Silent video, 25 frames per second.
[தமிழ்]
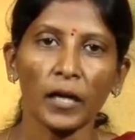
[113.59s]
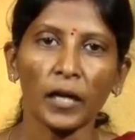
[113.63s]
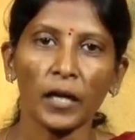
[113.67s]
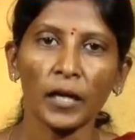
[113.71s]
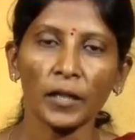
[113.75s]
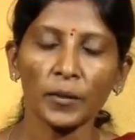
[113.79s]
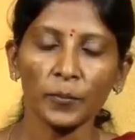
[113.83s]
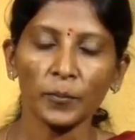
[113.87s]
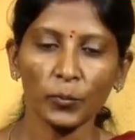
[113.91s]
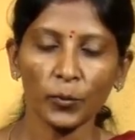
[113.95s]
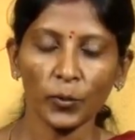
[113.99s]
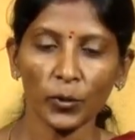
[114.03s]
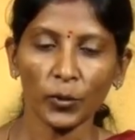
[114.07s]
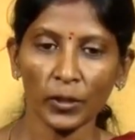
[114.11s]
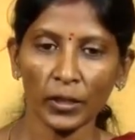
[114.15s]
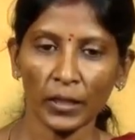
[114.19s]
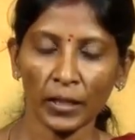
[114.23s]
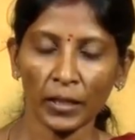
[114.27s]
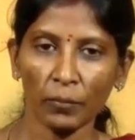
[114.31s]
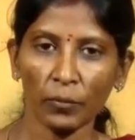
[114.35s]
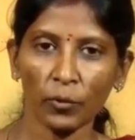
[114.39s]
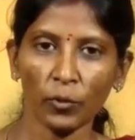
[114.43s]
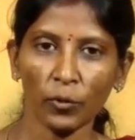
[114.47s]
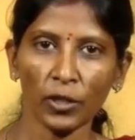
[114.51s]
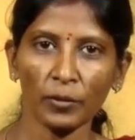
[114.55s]
அது போக
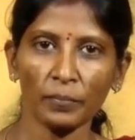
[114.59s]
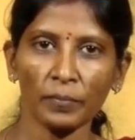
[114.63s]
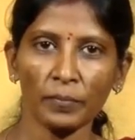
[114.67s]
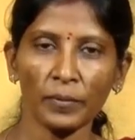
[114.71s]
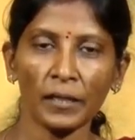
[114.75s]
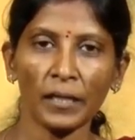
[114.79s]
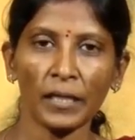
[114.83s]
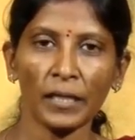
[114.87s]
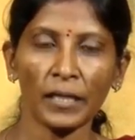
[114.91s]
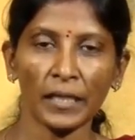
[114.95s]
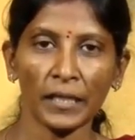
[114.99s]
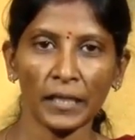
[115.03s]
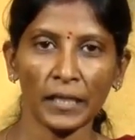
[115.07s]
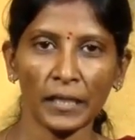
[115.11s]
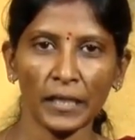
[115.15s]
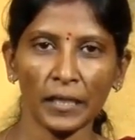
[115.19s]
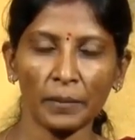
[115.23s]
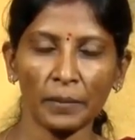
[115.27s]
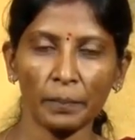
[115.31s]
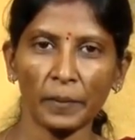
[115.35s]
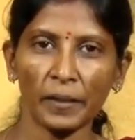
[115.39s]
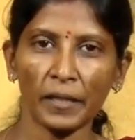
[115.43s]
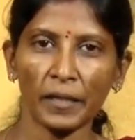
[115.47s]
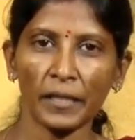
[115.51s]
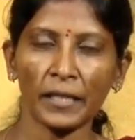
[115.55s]
நம்ம உடம்பில்
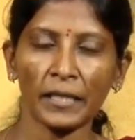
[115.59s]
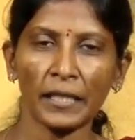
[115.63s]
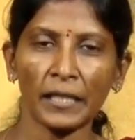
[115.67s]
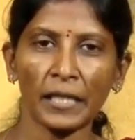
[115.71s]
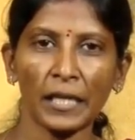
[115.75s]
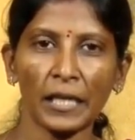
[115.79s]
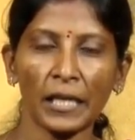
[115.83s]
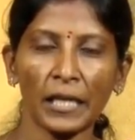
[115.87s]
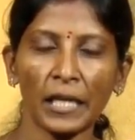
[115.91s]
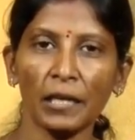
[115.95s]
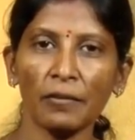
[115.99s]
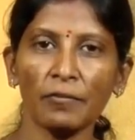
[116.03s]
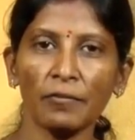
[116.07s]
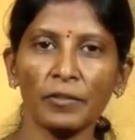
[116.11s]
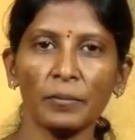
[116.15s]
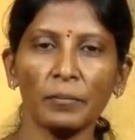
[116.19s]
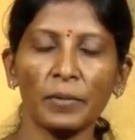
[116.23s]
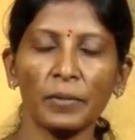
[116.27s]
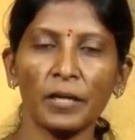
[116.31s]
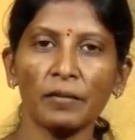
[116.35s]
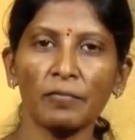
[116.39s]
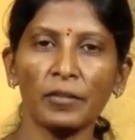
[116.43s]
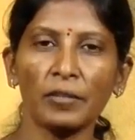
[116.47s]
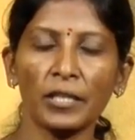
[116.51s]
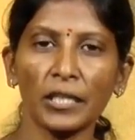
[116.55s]
ஏற்படுற எல்லா
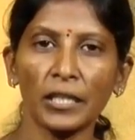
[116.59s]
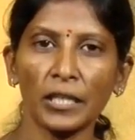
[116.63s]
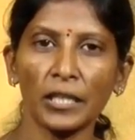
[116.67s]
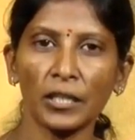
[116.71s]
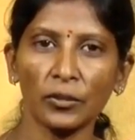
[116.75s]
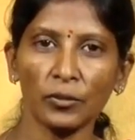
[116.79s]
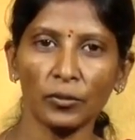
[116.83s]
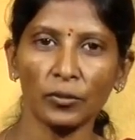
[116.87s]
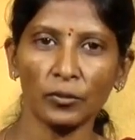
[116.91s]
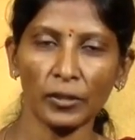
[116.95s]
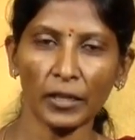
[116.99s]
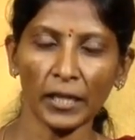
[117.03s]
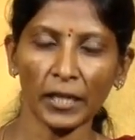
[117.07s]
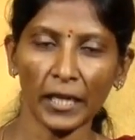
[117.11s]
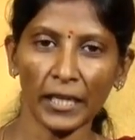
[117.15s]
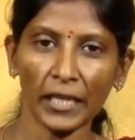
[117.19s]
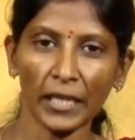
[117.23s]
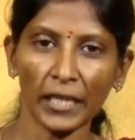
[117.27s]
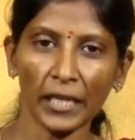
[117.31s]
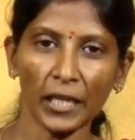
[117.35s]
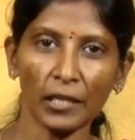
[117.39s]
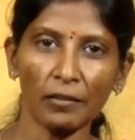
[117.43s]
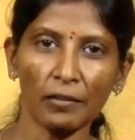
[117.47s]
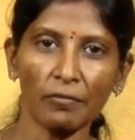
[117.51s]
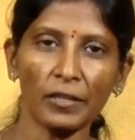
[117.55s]
விதமான வலிகளுக்கும் கை
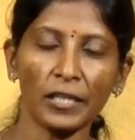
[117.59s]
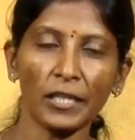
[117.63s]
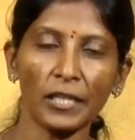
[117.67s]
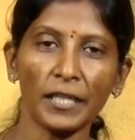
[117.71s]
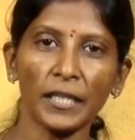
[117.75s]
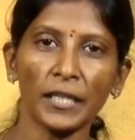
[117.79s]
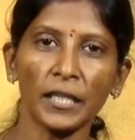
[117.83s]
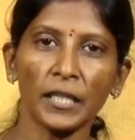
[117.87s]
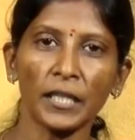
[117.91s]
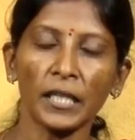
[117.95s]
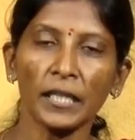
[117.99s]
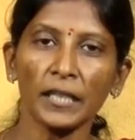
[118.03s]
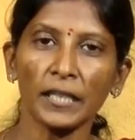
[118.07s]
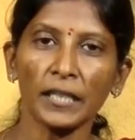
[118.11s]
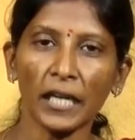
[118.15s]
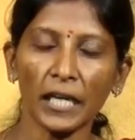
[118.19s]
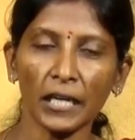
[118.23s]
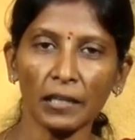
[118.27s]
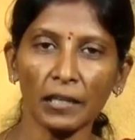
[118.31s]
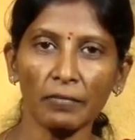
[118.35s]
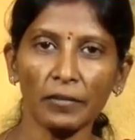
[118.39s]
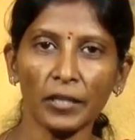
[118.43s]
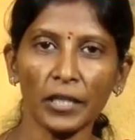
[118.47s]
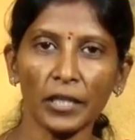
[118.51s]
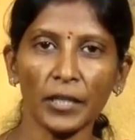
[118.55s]
கால் வலி
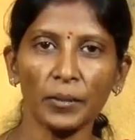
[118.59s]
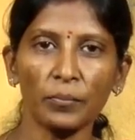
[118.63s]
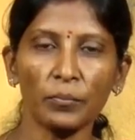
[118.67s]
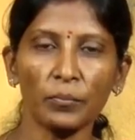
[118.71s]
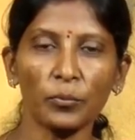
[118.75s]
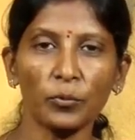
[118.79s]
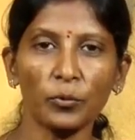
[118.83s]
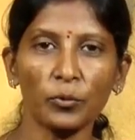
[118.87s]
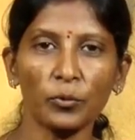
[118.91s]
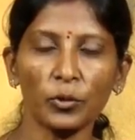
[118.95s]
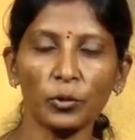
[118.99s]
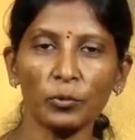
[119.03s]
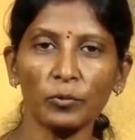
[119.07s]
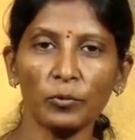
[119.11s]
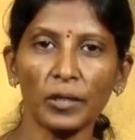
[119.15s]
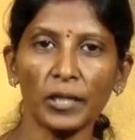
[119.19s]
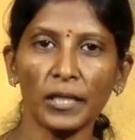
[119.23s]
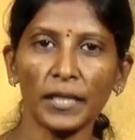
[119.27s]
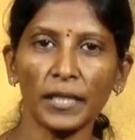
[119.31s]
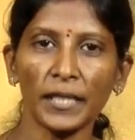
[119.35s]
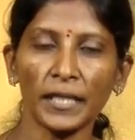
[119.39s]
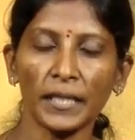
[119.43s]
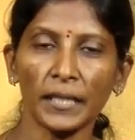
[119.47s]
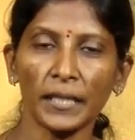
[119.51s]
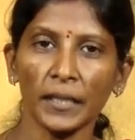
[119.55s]
தலைவலி மூட்டு
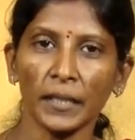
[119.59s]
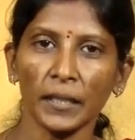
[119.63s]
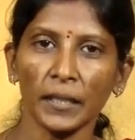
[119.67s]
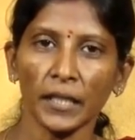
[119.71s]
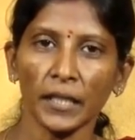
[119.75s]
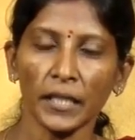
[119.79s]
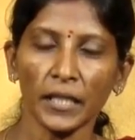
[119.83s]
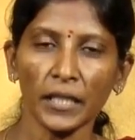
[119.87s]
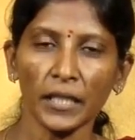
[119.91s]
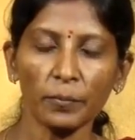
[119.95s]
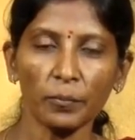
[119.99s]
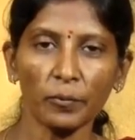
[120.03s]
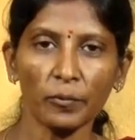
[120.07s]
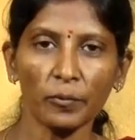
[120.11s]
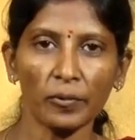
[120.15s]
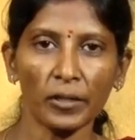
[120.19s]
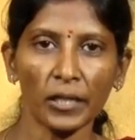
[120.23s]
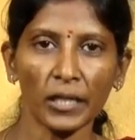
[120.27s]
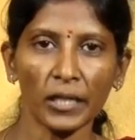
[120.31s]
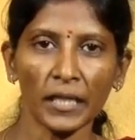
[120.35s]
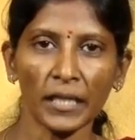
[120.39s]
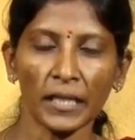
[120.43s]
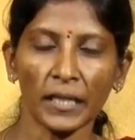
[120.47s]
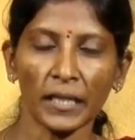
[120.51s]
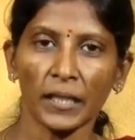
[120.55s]
வலி இடுப்பு
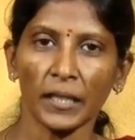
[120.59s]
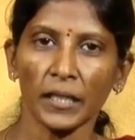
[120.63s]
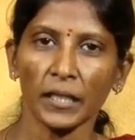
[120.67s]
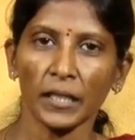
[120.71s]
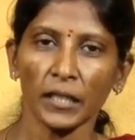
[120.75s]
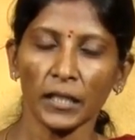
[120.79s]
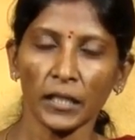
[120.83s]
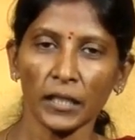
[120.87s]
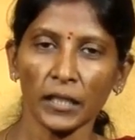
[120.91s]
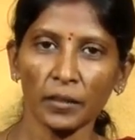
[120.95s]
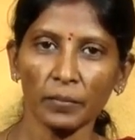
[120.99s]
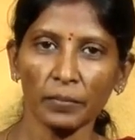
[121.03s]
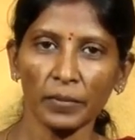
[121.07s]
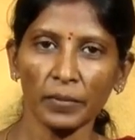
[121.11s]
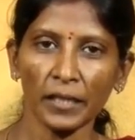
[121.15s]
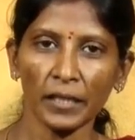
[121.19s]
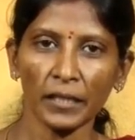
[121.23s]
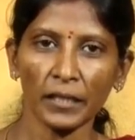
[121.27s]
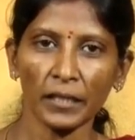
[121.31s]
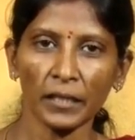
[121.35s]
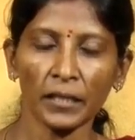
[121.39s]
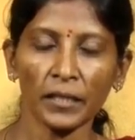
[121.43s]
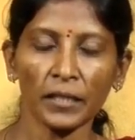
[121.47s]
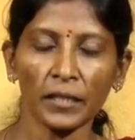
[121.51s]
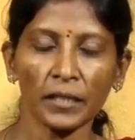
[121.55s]
வலி இந்த மாதிரி
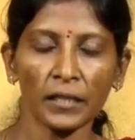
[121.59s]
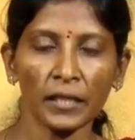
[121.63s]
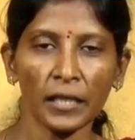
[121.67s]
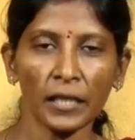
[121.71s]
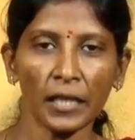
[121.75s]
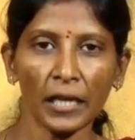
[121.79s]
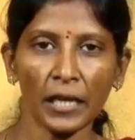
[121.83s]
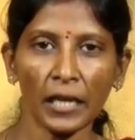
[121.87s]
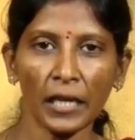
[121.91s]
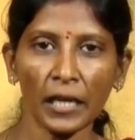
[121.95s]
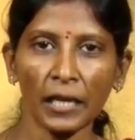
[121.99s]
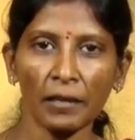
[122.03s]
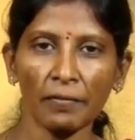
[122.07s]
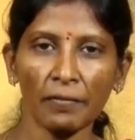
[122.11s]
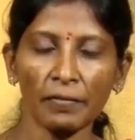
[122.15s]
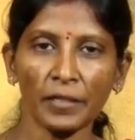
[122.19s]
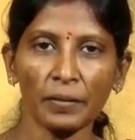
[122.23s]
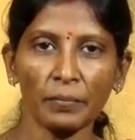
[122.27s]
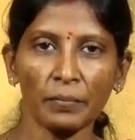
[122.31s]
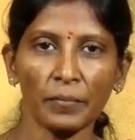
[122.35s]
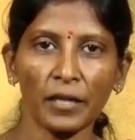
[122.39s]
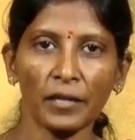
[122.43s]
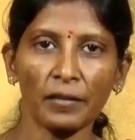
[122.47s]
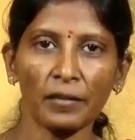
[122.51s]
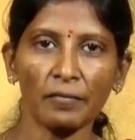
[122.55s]
எல்லா
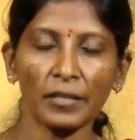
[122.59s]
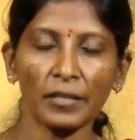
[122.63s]
விதமான